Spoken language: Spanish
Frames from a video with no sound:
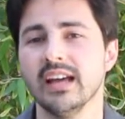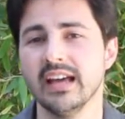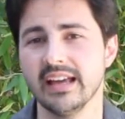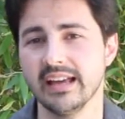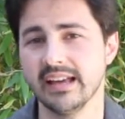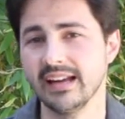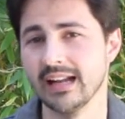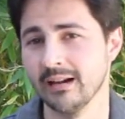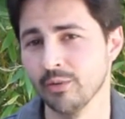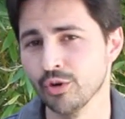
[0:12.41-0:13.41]
Eh, la
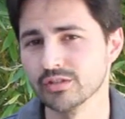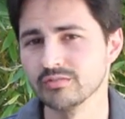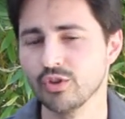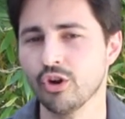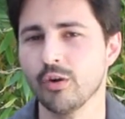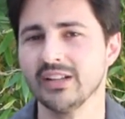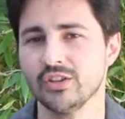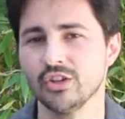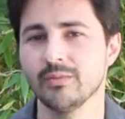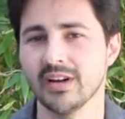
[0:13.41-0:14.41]
labor como
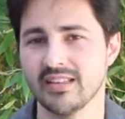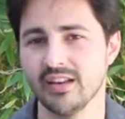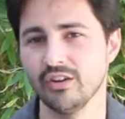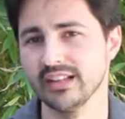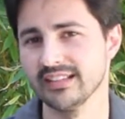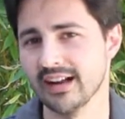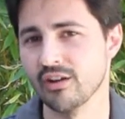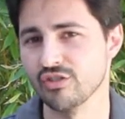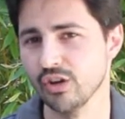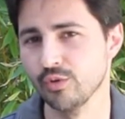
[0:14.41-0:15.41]
mentor va a ser orientar a
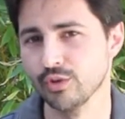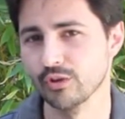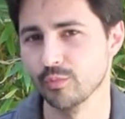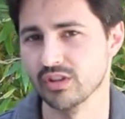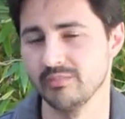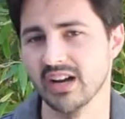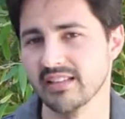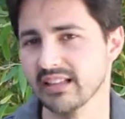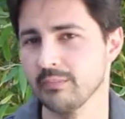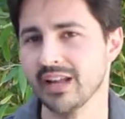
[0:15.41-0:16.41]
los alumnos, pues en
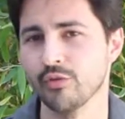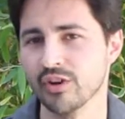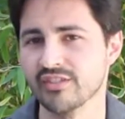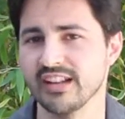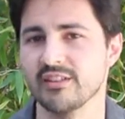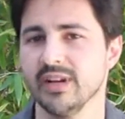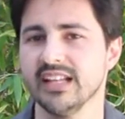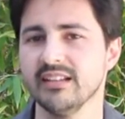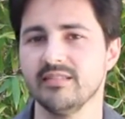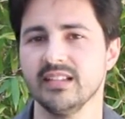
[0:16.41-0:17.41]
base también a nuestra
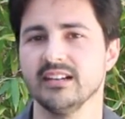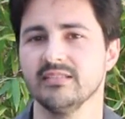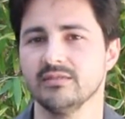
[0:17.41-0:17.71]
experiencia,